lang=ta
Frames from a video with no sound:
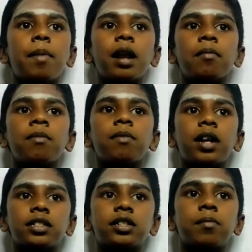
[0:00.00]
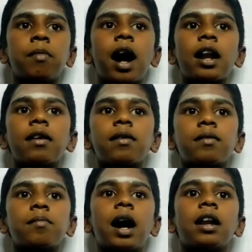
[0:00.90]
பல லட்சம் மாண
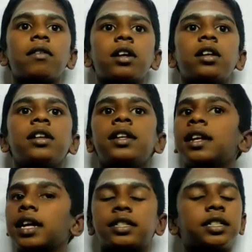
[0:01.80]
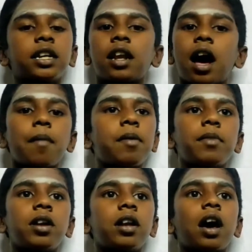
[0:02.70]
மாணவர்களின் இலட்சிய
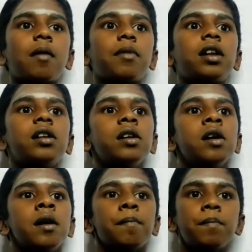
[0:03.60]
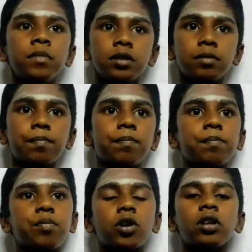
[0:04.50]
லாபம் இல்லாமல்
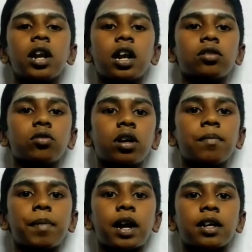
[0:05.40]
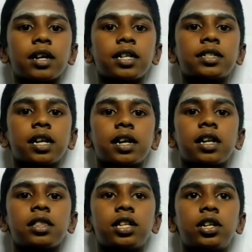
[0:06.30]
பொது நலத்துடன் பல
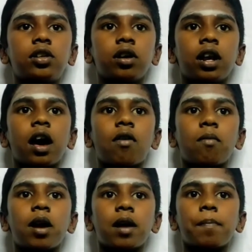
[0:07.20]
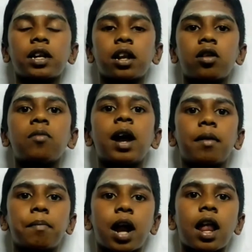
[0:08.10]
ஏசல்கள் திட்டுகள் அவமானப்பட்டாலும்
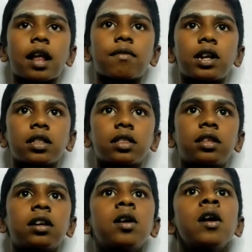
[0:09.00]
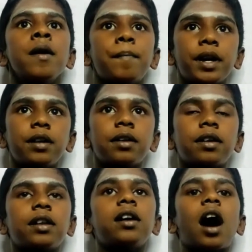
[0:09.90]
அன்பால் அரவணைத்து
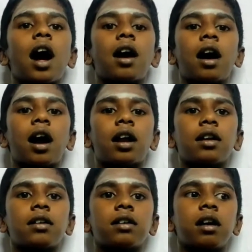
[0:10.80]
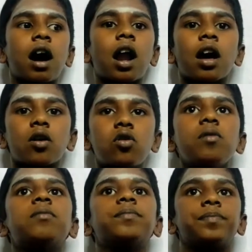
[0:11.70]
பெற்று
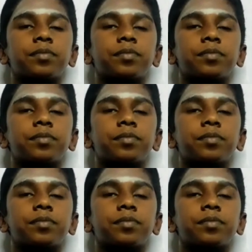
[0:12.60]
ஆளாக்கும்